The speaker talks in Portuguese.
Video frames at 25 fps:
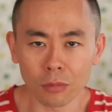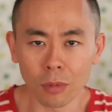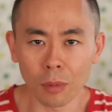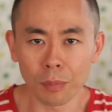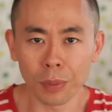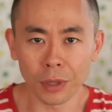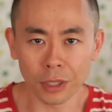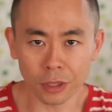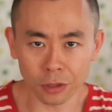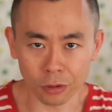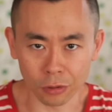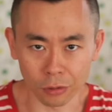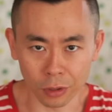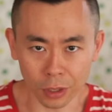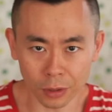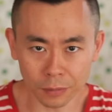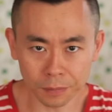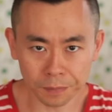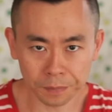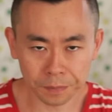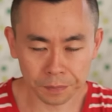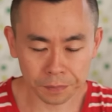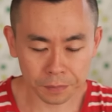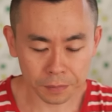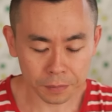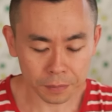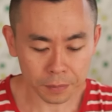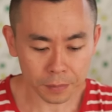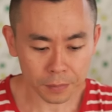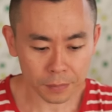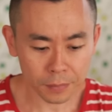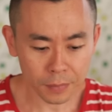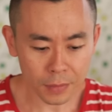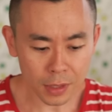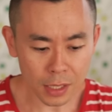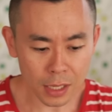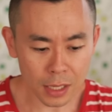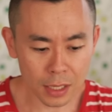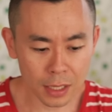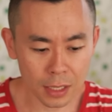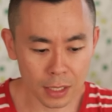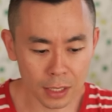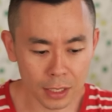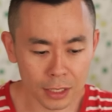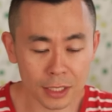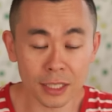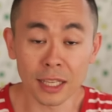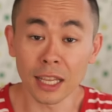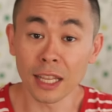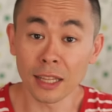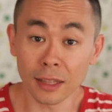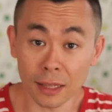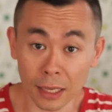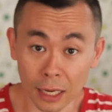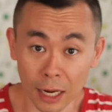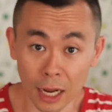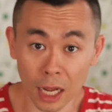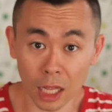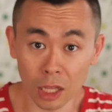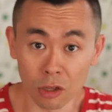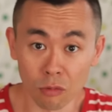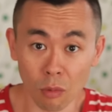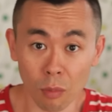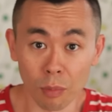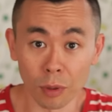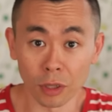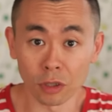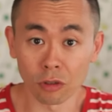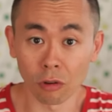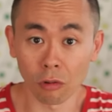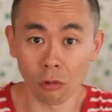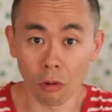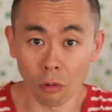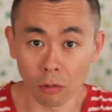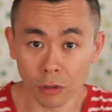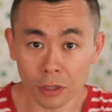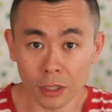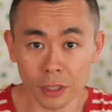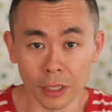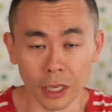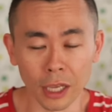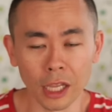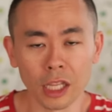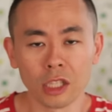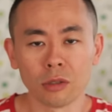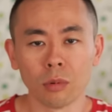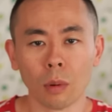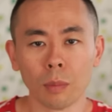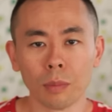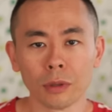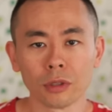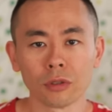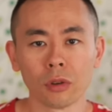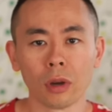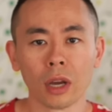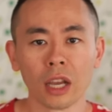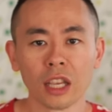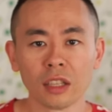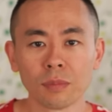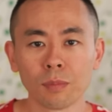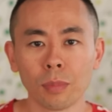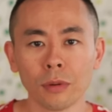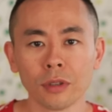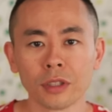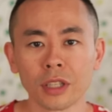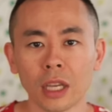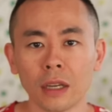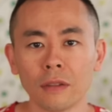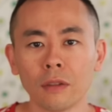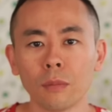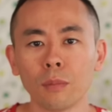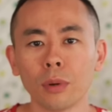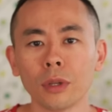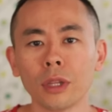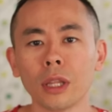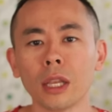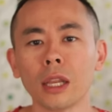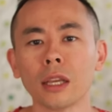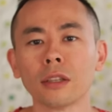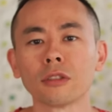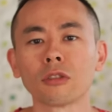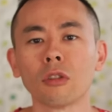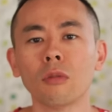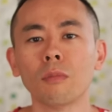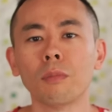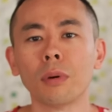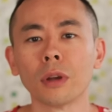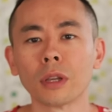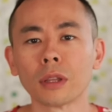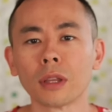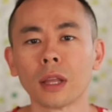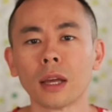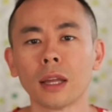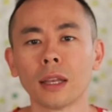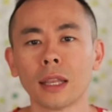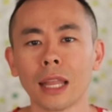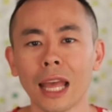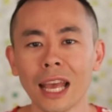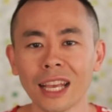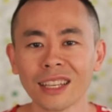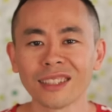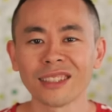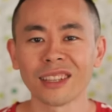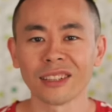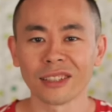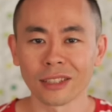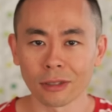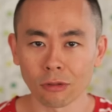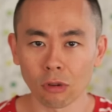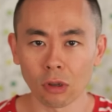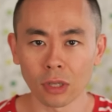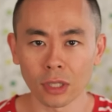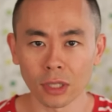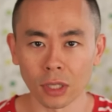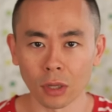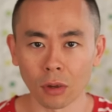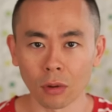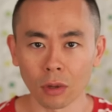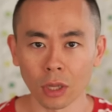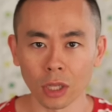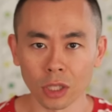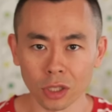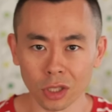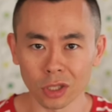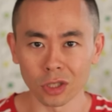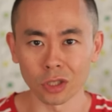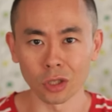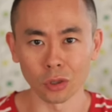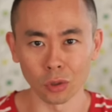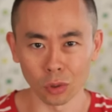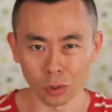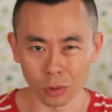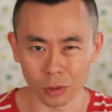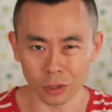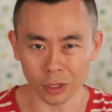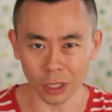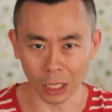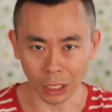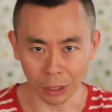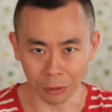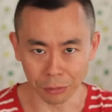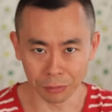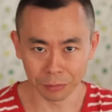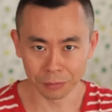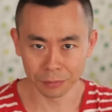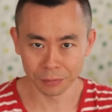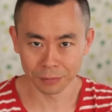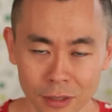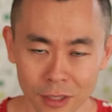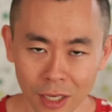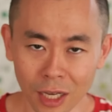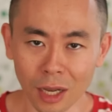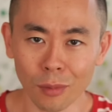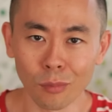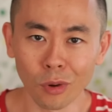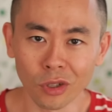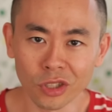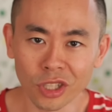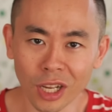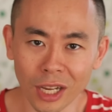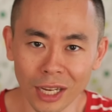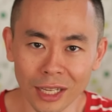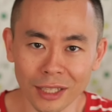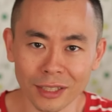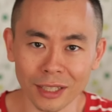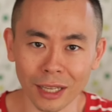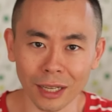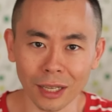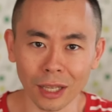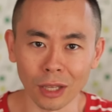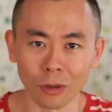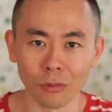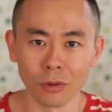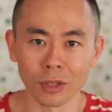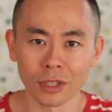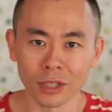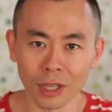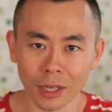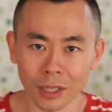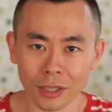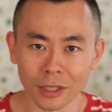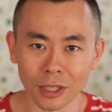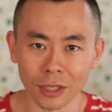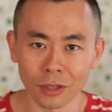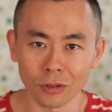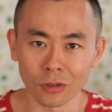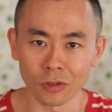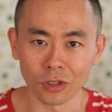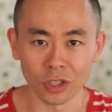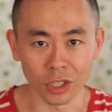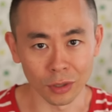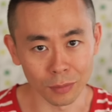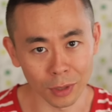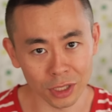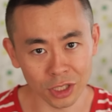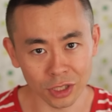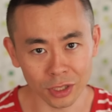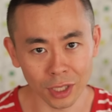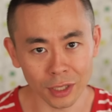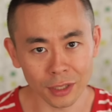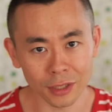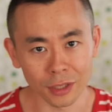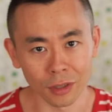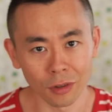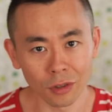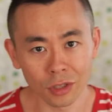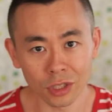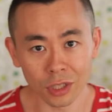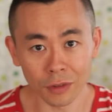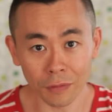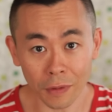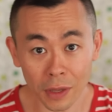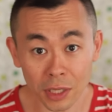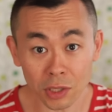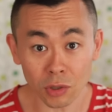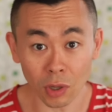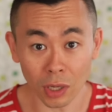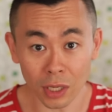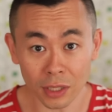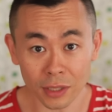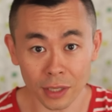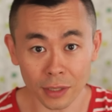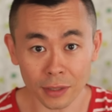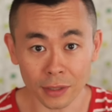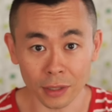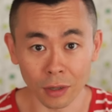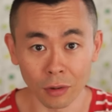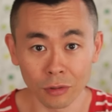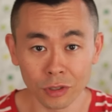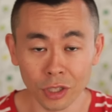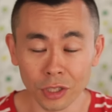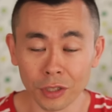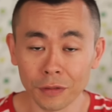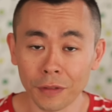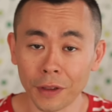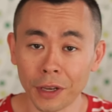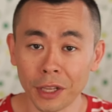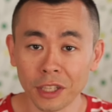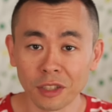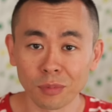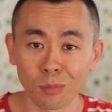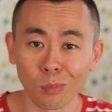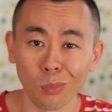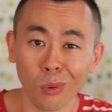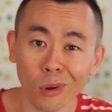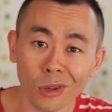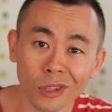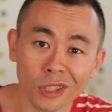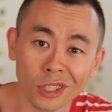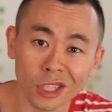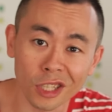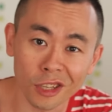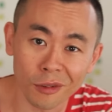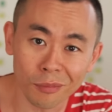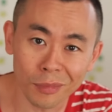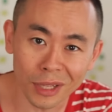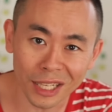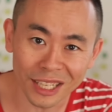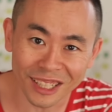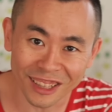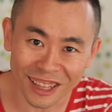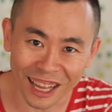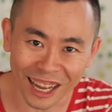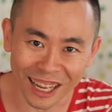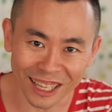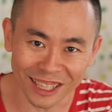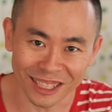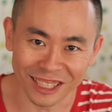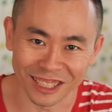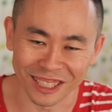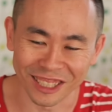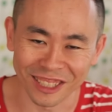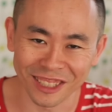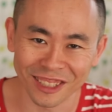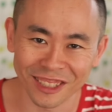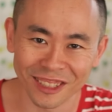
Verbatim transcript: que uma pessoa Centrado, uma pessoa consciente, uma pessoa responsável poderia se comportar nessa situação que te tirou do sério. Você acabou de realizar aqui um exercício de imaginação e de visualização de diferentes possibilidades.